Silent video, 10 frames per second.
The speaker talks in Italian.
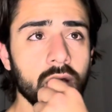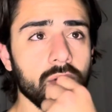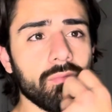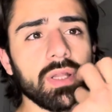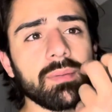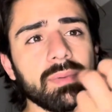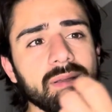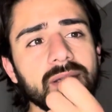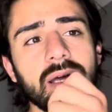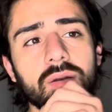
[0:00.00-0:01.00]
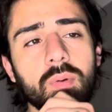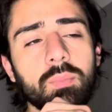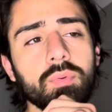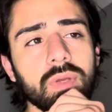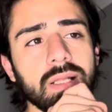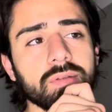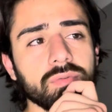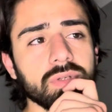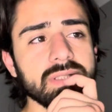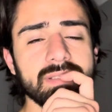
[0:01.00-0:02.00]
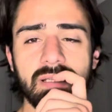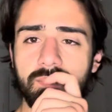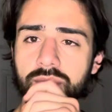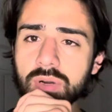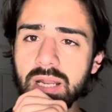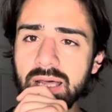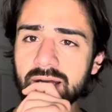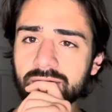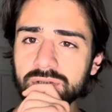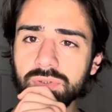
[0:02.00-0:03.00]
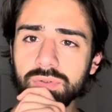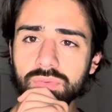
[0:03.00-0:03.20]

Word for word: non vuoi dimenticarlo, ma più che altro vorresti elaborare il fatto che,